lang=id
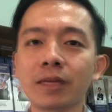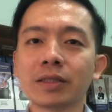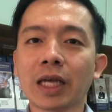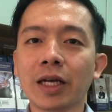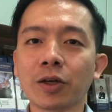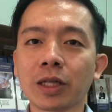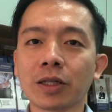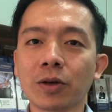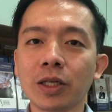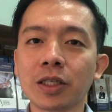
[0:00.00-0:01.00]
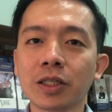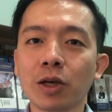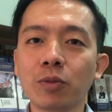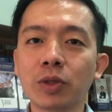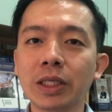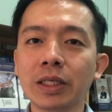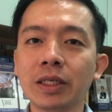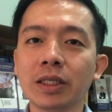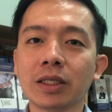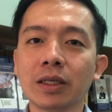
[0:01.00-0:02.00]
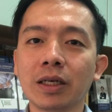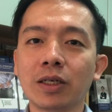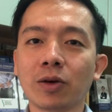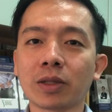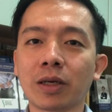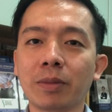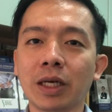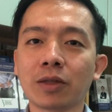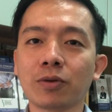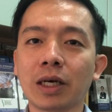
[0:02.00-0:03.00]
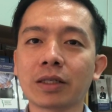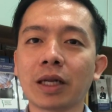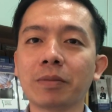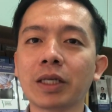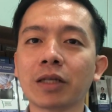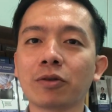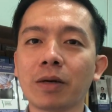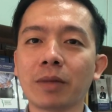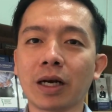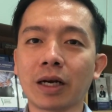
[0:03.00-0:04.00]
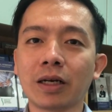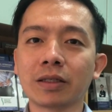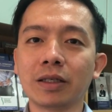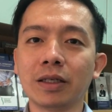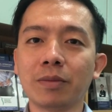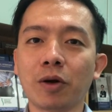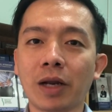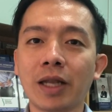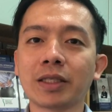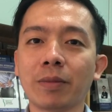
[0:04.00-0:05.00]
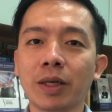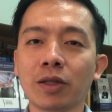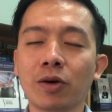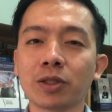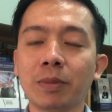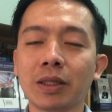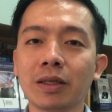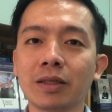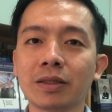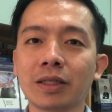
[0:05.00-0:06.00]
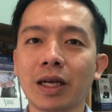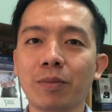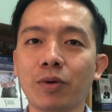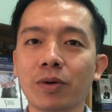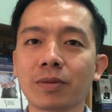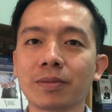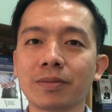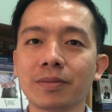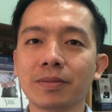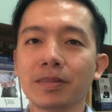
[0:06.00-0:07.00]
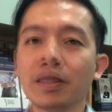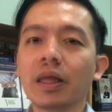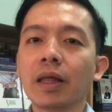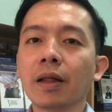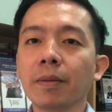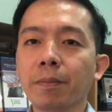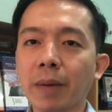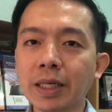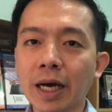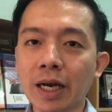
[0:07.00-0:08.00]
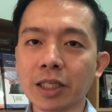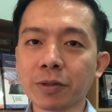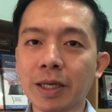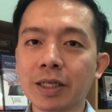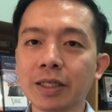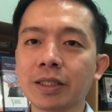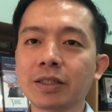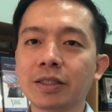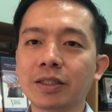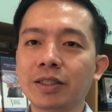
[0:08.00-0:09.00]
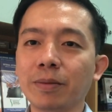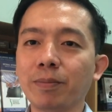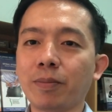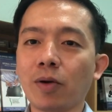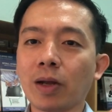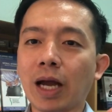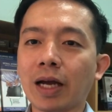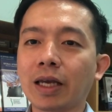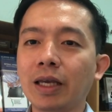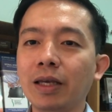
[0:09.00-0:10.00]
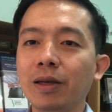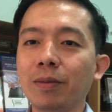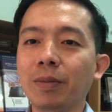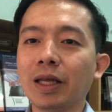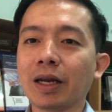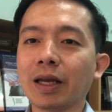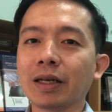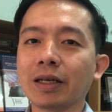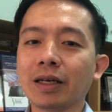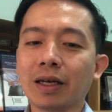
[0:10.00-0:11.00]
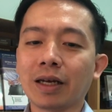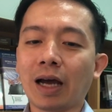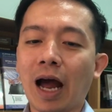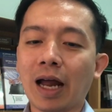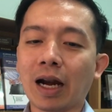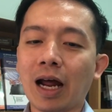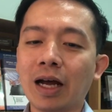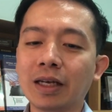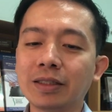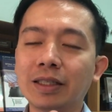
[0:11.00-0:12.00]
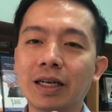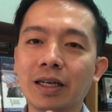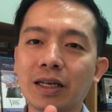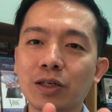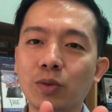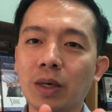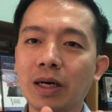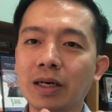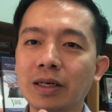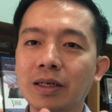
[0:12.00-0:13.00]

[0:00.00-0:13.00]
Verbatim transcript: Saya Dr. Tony Setia Budi, dokter bedah tulang dan bedah tulang belakang di Mount Elizabeth Hospital, Singapura. Pada hallux valgus, jempol kaki miring ke arah jari kedua